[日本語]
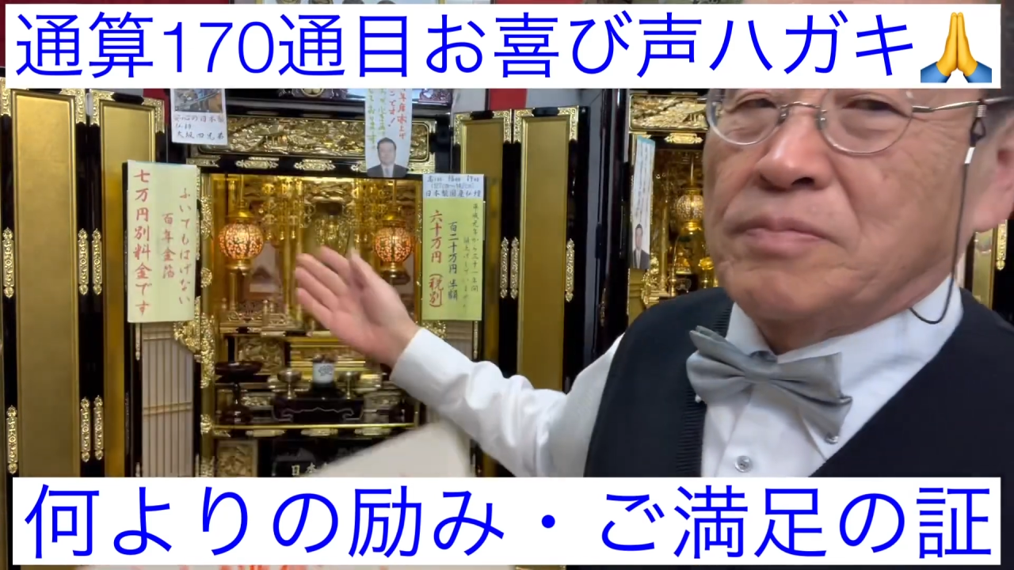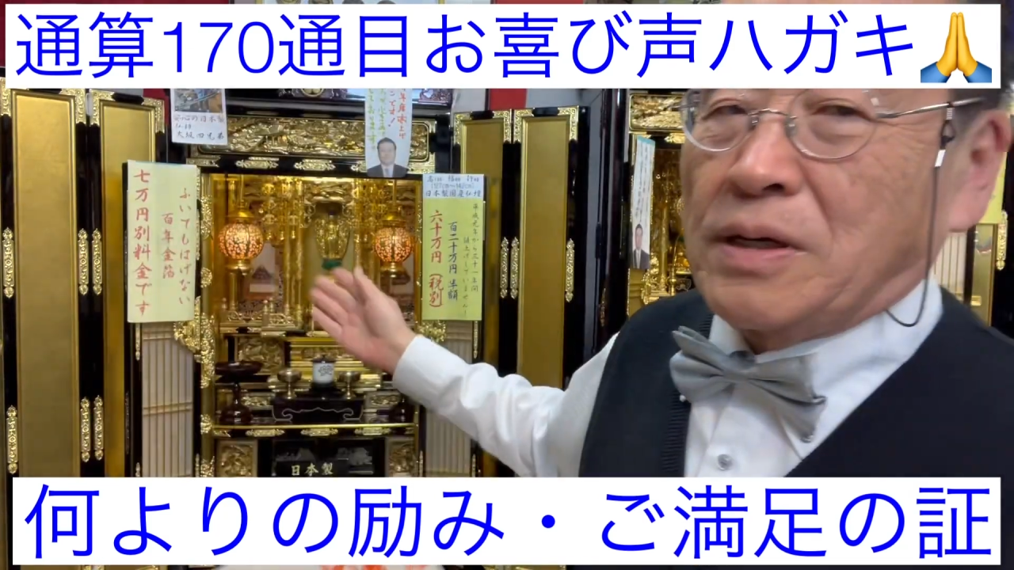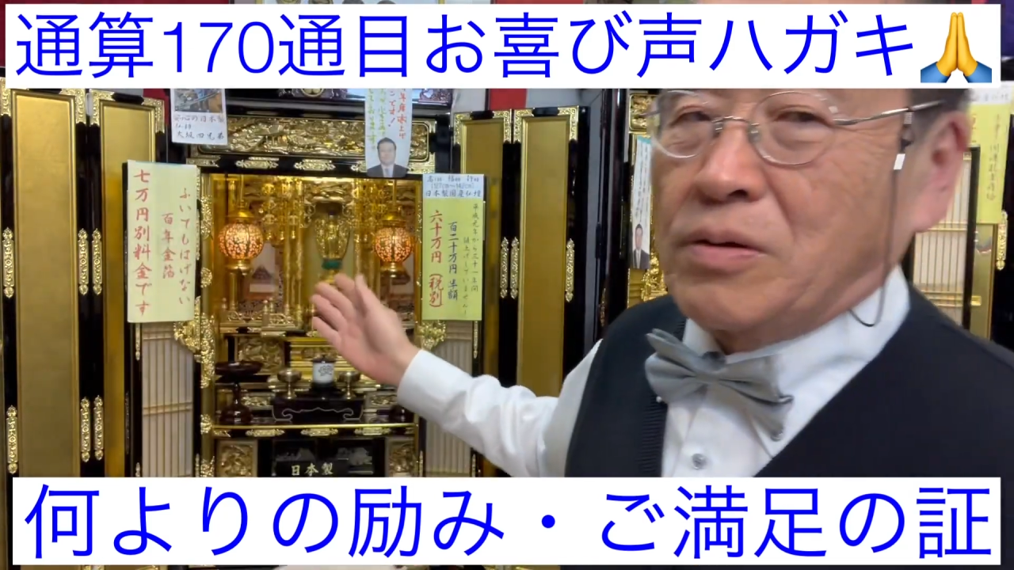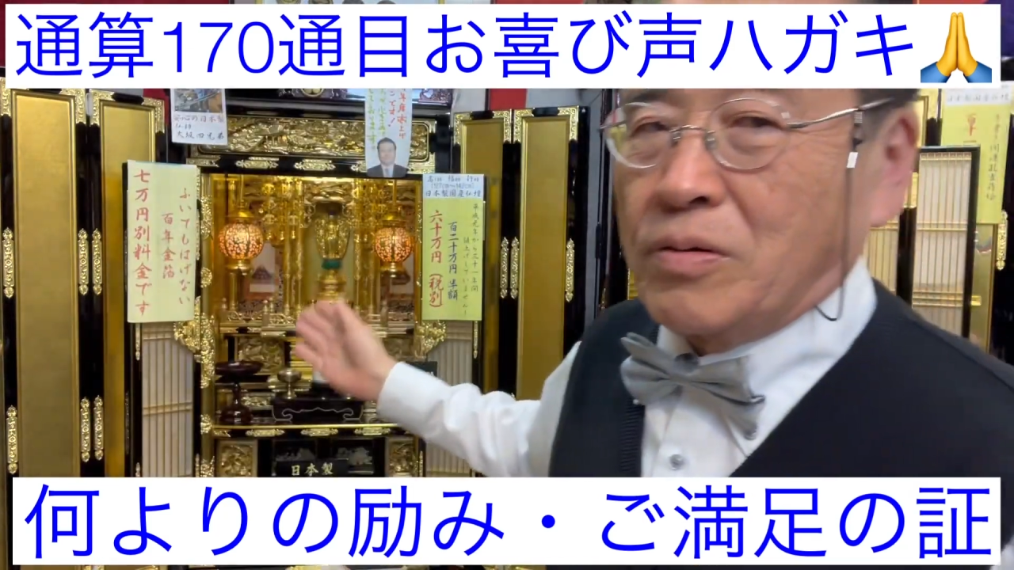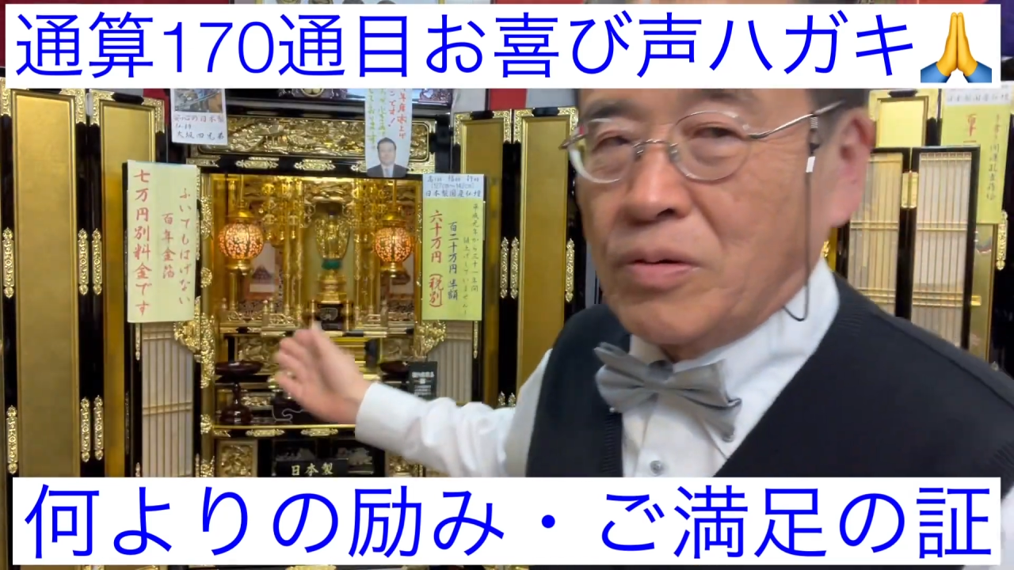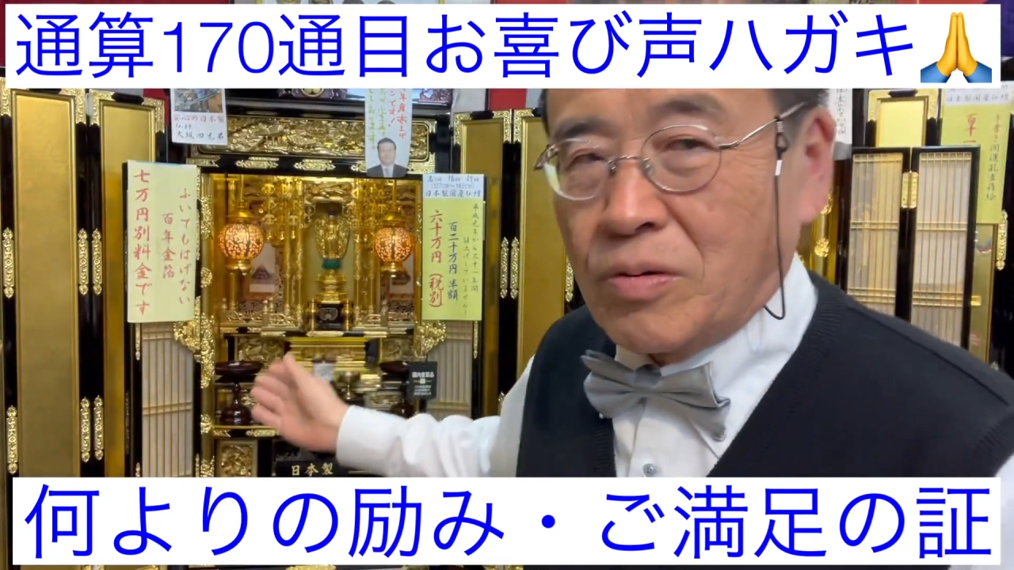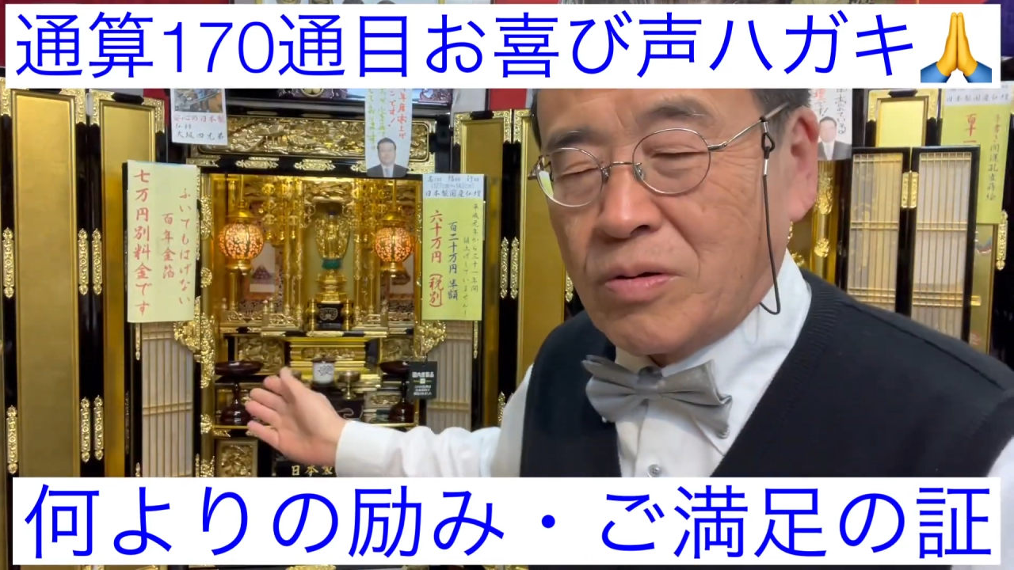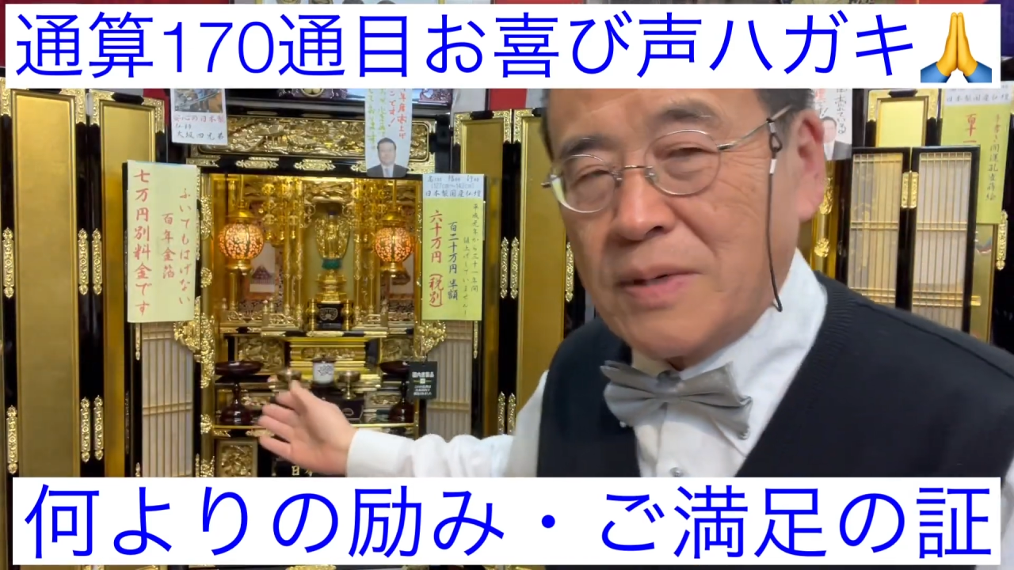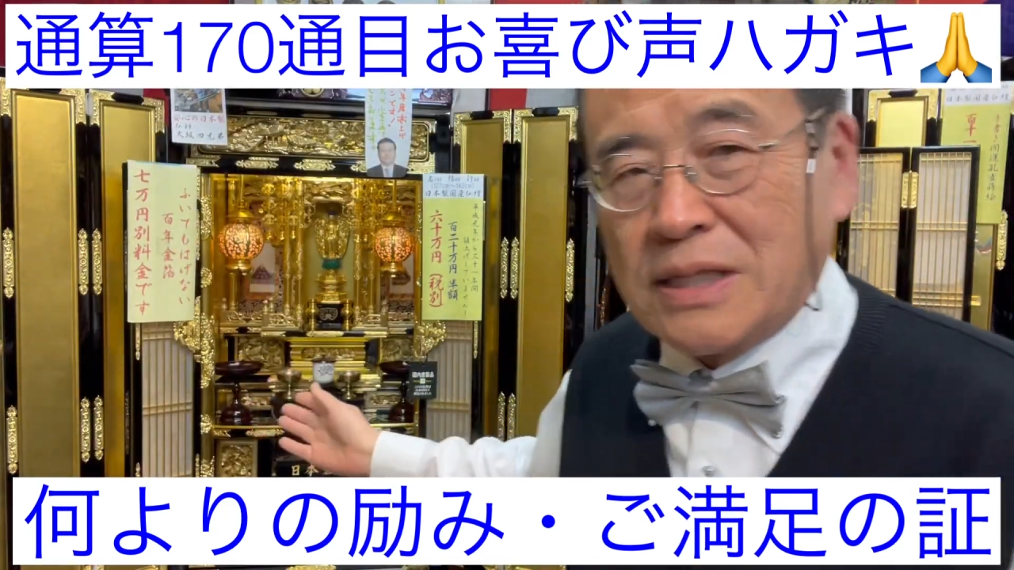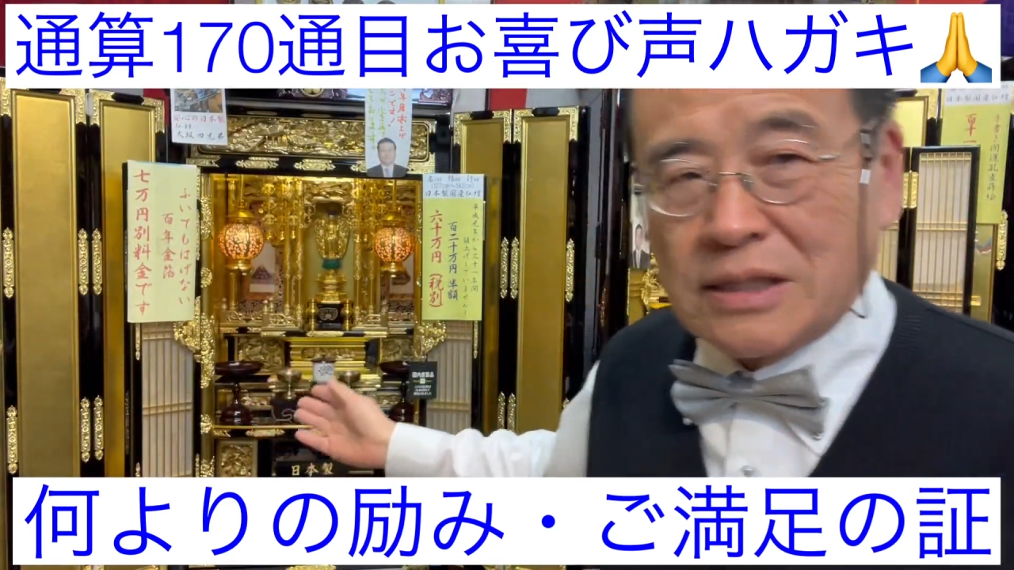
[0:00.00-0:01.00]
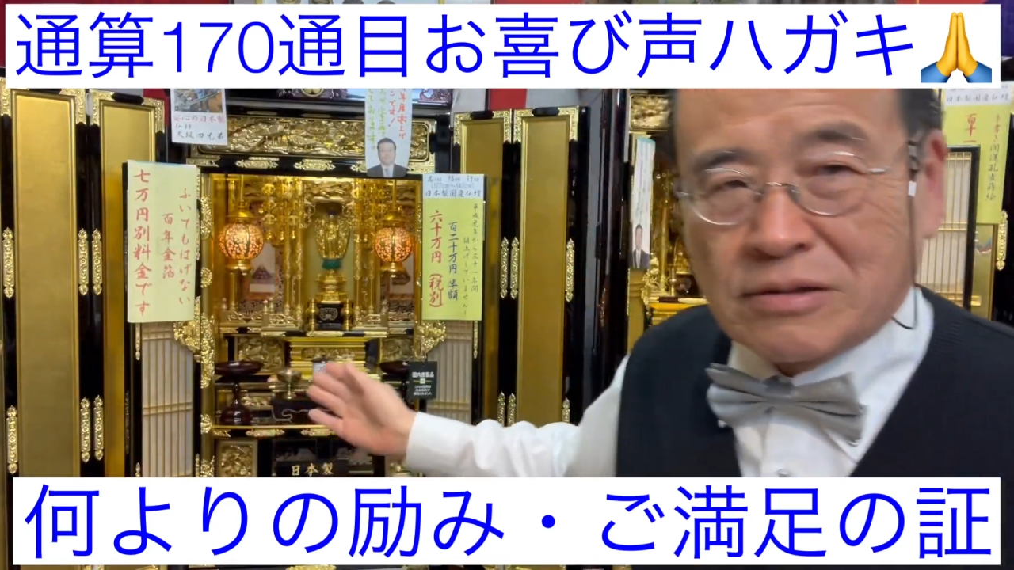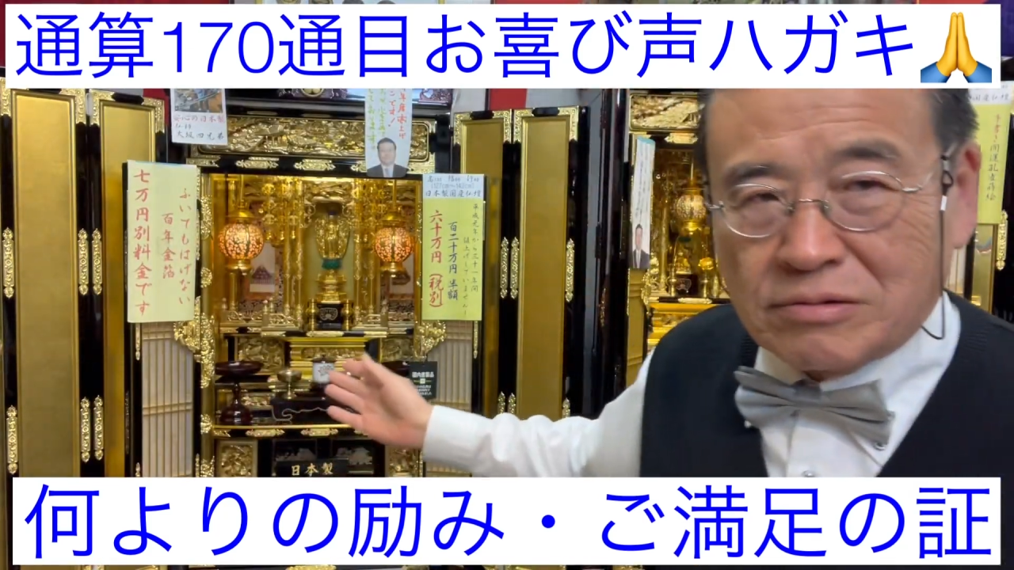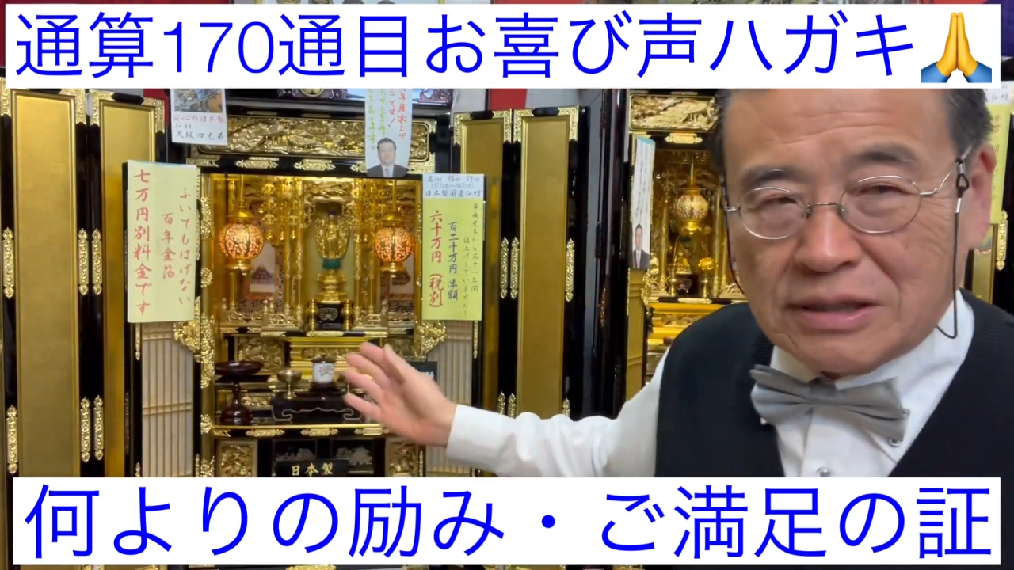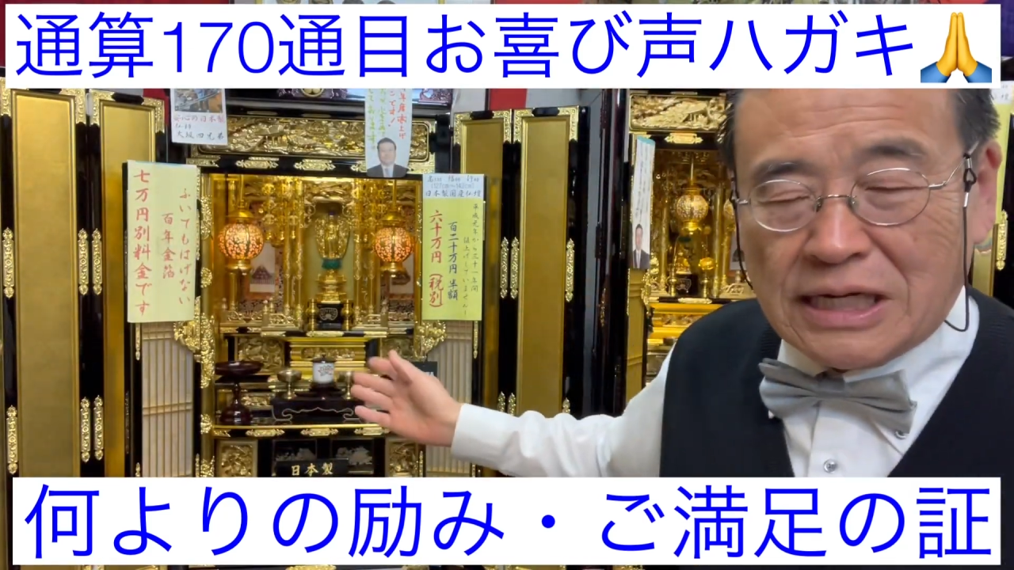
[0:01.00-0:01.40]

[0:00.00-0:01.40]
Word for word: 真心を込めて作